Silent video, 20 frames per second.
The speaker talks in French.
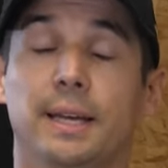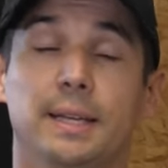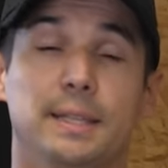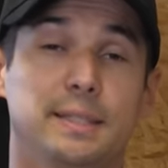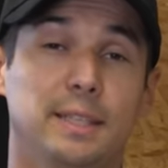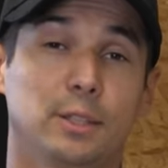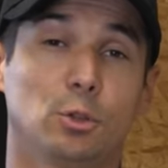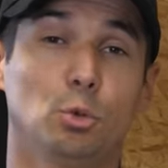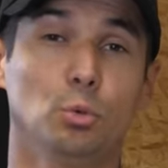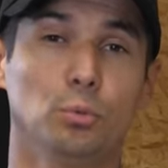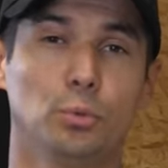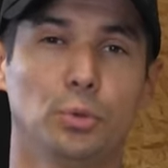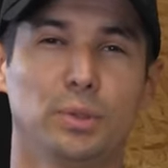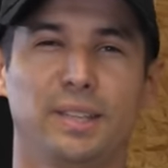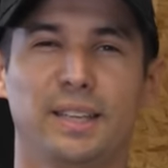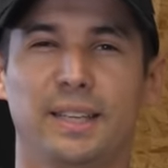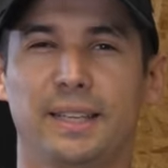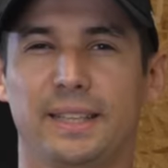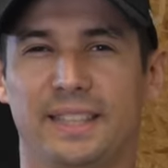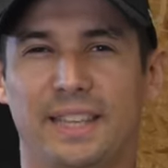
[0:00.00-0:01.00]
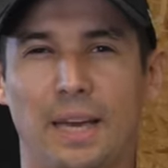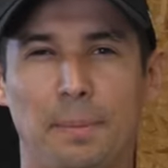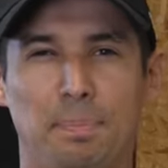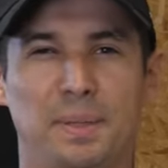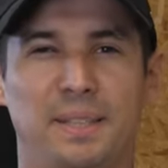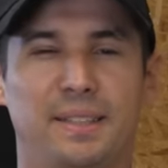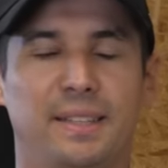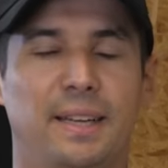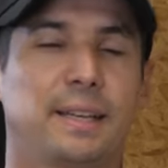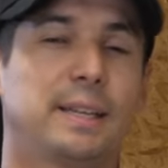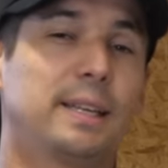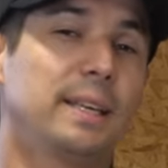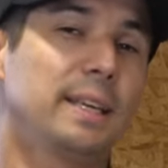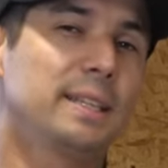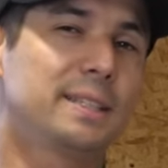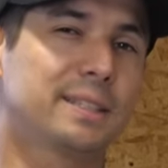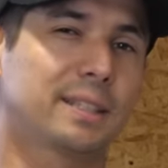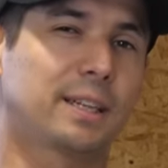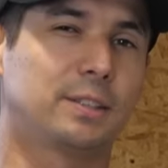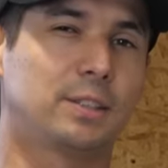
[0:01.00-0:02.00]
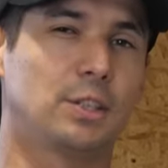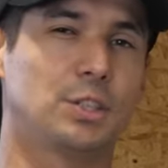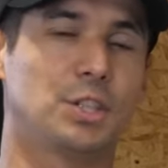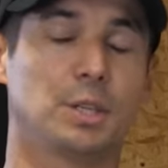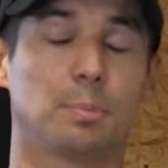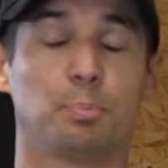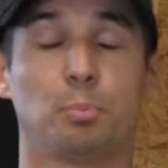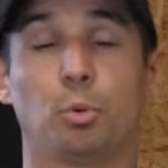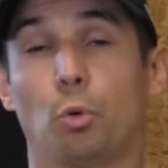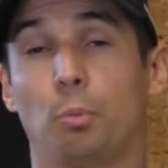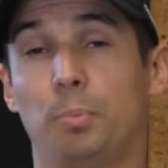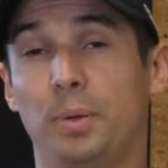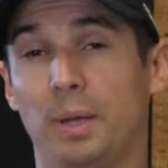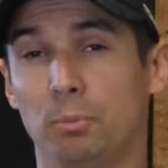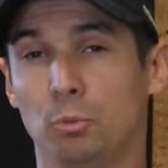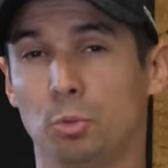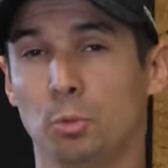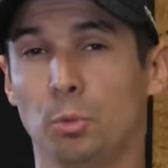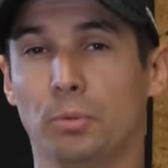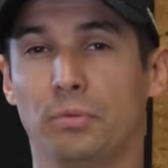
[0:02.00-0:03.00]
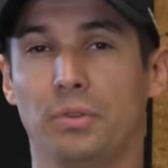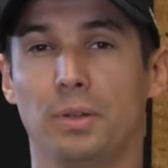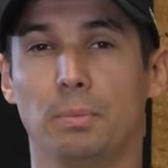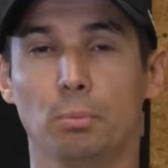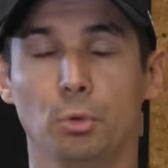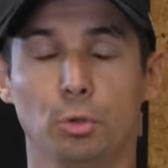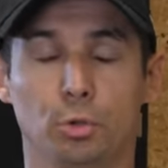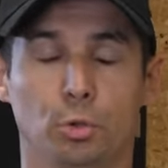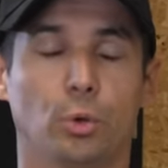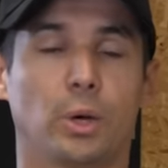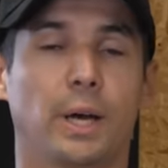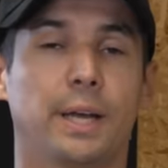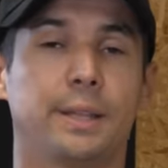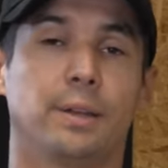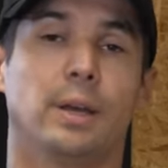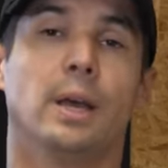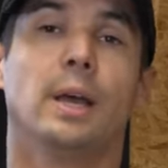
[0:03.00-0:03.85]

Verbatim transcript: cette nouveauté capitale et stratégique pour BMW Motorrad.